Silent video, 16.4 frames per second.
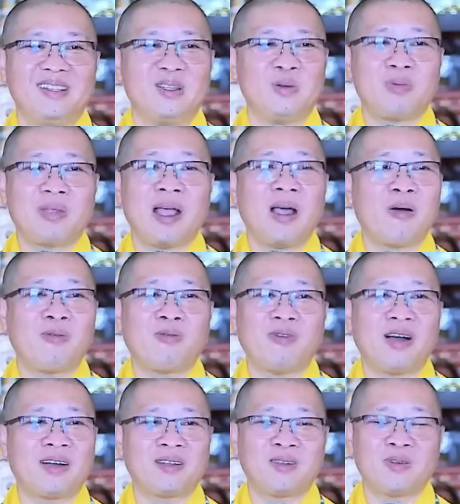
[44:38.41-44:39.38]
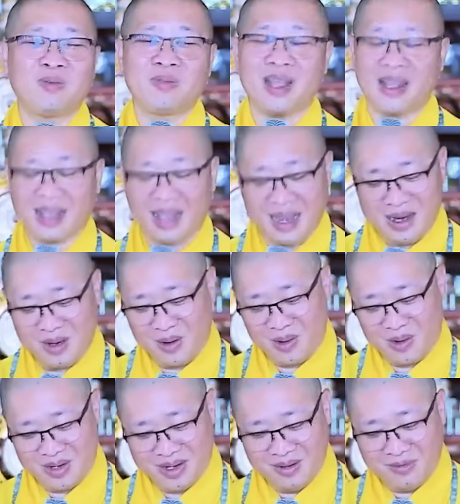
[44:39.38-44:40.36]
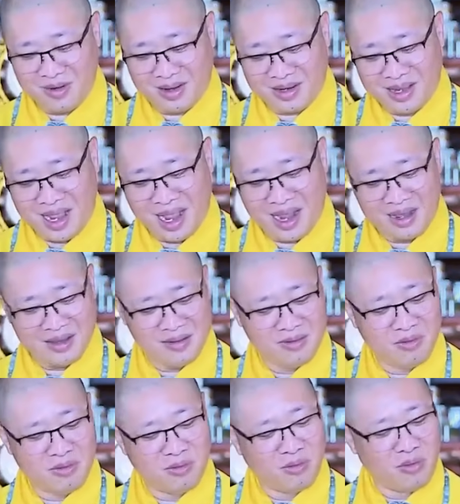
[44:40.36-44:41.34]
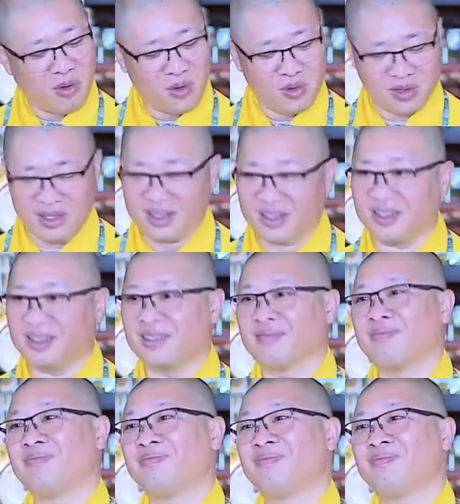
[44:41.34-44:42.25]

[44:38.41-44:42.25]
Chúng ta học Phật chúng ta thấy rồi, Đức Phật dạy vô thường.